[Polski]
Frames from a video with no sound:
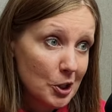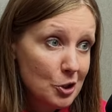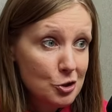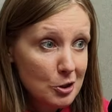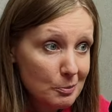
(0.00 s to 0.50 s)

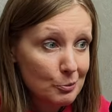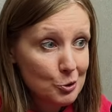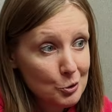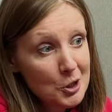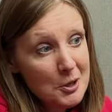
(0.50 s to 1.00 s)
Mhm. Czyli po
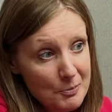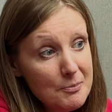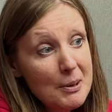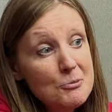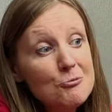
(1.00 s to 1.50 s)
prostu my
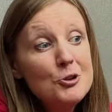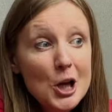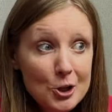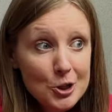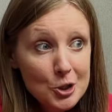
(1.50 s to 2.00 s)
mamy
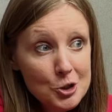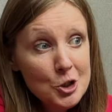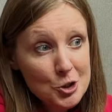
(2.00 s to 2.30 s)
wiedzieć